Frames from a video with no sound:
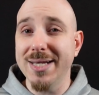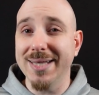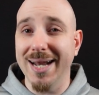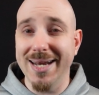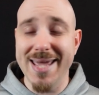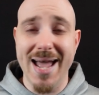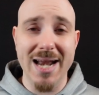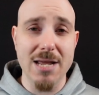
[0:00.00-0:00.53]

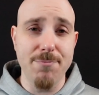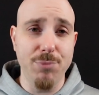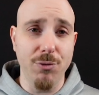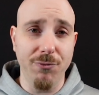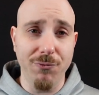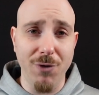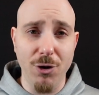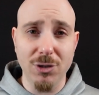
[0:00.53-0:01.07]
italiani
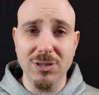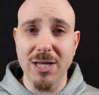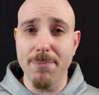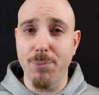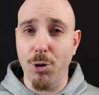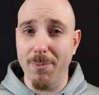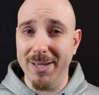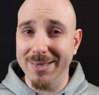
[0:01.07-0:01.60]
più forti e
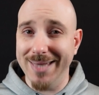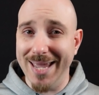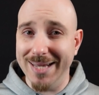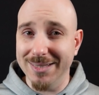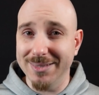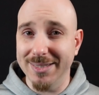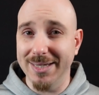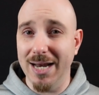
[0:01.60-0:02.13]
promettenti